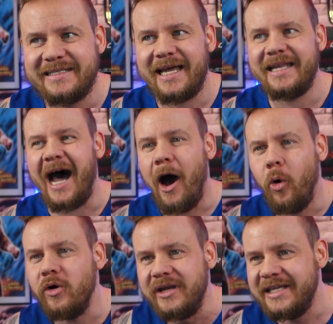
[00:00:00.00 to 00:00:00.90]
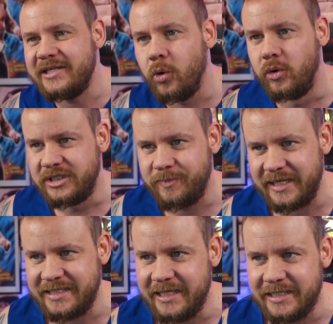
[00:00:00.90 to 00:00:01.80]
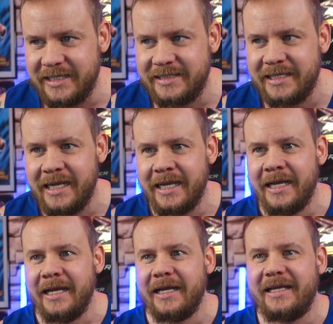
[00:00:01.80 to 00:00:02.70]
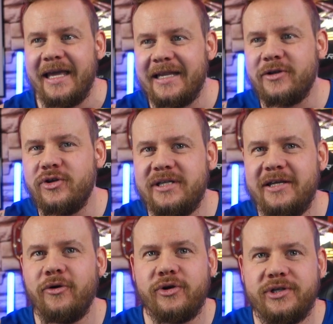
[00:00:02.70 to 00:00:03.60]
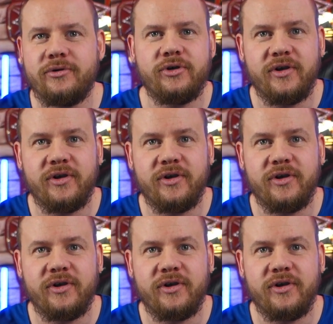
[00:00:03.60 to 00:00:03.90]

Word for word: Zeit auch nicht groß passiert ist, geht natürlich die Gerüchteküche